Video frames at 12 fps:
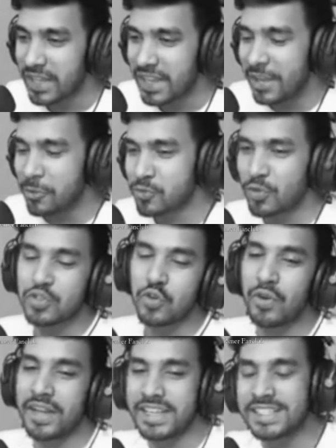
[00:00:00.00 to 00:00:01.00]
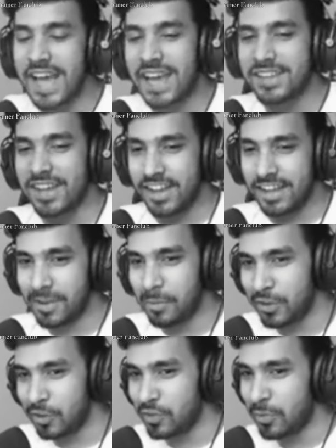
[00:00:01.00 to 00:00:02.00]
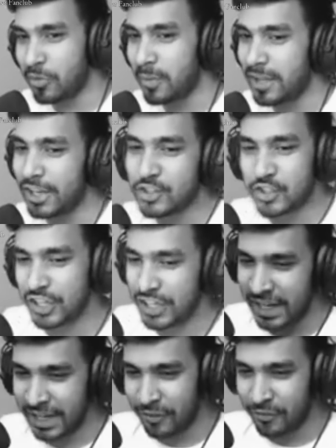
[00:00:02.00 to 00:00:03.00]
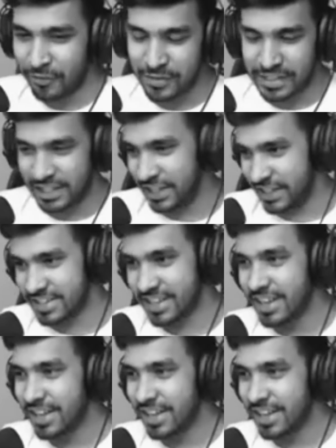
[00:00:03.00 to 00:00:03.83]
कि उसको छोड़ के जाया नहीं जा रहा अपनी तो सबसे मेन है जी की सीरीज